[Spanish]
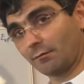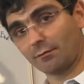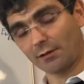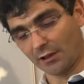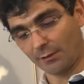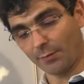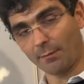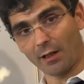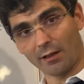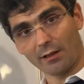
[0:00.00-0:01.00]

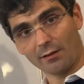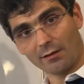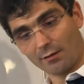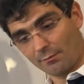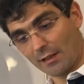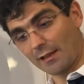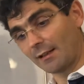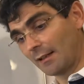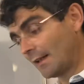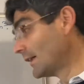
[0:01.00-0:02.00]
Simplemente. ¿Vale?
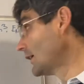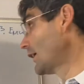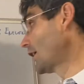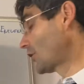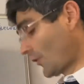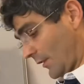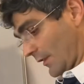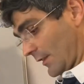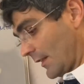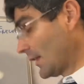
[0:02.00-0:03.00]

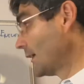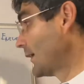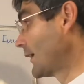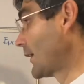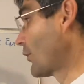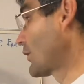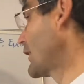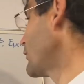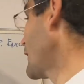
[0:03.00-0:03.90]
Entonces, la diagonal de una